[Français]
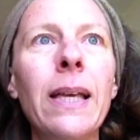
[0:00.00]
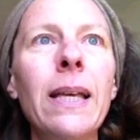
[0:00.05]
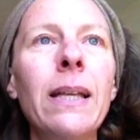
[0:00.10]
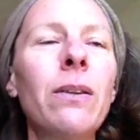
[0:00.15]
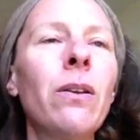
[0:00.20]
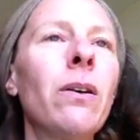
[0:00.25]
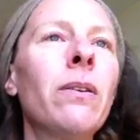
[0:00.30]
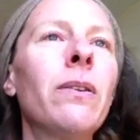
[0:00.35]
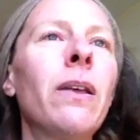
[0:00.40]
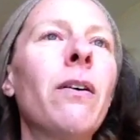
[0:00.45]
et
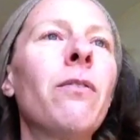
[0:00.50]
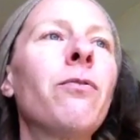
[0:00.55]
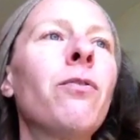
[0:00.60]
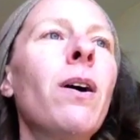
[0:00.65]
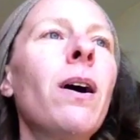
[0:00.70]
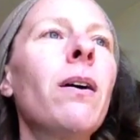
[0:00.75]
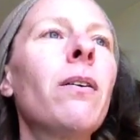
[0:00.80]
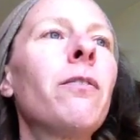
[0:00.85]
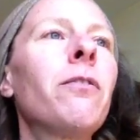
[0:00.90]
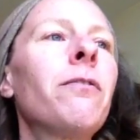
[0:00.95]

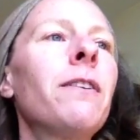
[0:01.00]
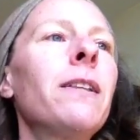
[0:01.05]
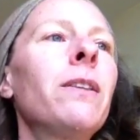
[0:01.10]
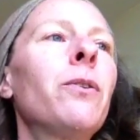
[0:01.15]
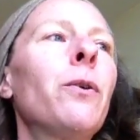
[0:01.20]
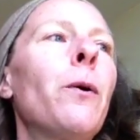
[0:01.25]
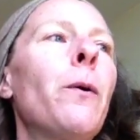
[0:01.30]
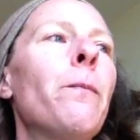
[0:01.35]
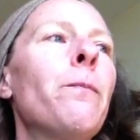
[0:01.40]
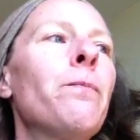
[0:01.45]
d'avoir en
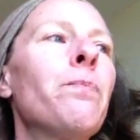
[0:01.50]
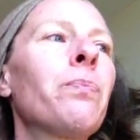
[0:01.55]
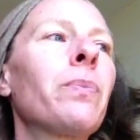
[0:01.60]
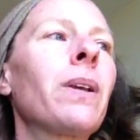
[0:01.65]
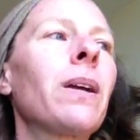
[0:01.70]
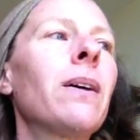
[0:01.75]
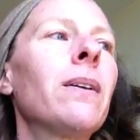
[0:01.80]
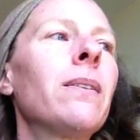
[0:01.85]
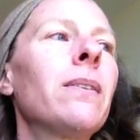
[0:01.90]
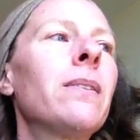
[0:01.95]
fait
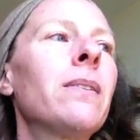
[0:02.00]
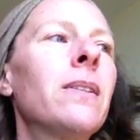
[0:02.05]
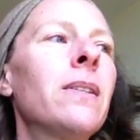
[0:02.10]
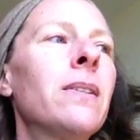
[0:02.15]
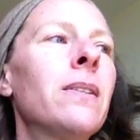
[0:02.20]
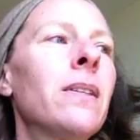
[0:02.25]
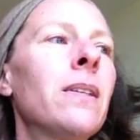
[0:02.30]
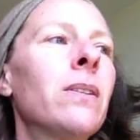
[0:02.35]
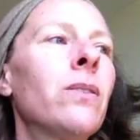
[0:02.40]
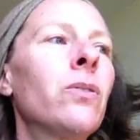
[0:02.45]

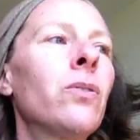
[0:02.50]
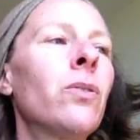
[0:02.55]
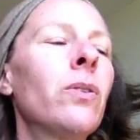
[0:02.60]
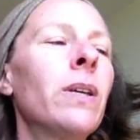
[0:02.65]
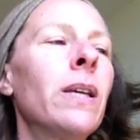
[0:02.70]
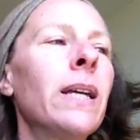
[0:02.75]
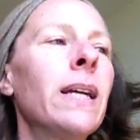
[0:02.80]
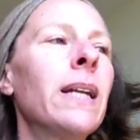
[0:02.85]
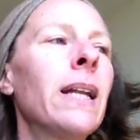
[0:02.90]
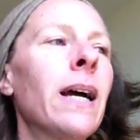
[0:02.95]
cet
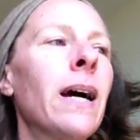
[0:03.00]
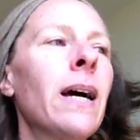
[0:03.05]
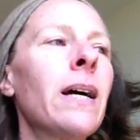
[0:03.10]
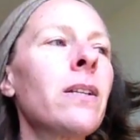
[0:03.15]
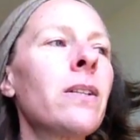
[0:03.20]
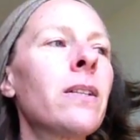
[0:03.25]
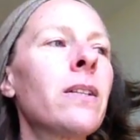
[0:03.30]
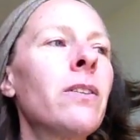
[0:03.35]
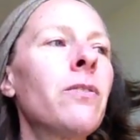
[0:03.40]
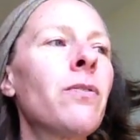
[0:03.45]

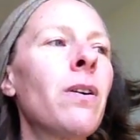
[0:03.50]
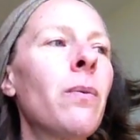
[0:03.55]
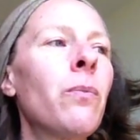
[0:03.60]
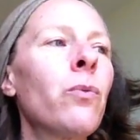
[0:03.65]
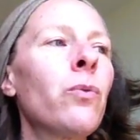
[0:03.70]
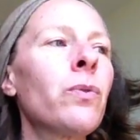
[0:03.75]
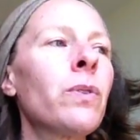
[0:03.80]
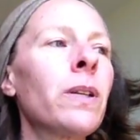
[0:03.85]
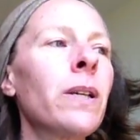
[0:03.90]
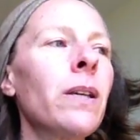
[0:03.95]
éclairage qui va
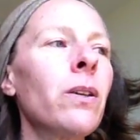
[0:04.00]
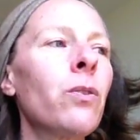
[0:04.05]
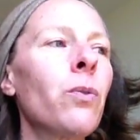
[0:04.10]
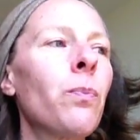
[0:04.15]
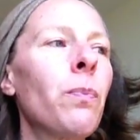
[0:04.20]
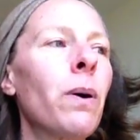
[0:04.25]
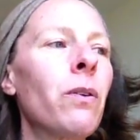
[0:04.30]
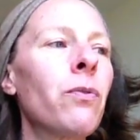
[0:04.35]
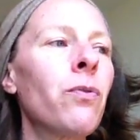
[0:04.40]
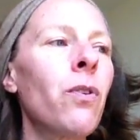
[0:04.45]
montrer que
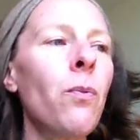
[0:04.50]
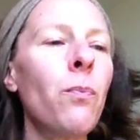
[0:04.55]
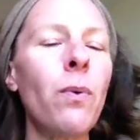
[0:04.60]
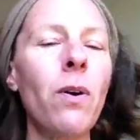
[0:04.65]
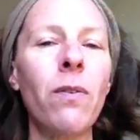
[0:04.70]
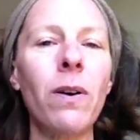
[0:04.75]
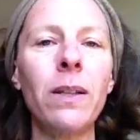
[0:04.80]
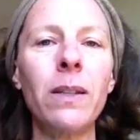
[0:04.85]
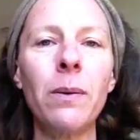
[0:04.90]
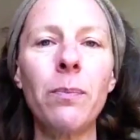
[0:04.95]
parfois on peut
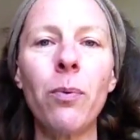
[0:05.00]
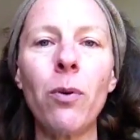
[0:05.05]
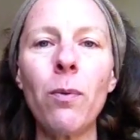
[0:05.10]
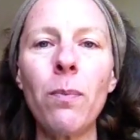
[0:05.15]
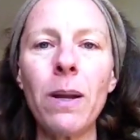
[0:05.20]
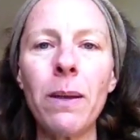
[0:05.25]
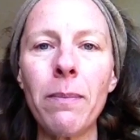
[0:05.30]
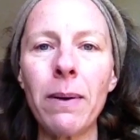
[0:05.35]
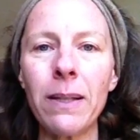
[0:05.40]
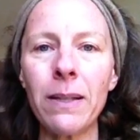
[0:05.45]
avoir des
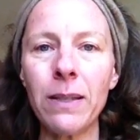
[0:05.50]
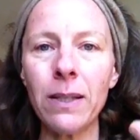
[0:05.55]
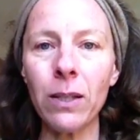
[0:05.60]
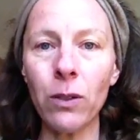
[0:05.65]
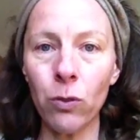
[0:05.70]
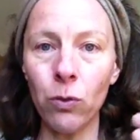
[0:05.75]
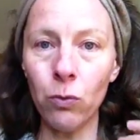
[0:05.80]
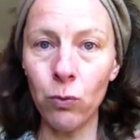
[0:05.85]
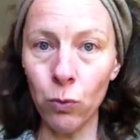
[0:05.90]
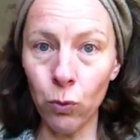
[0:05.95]
problématiques.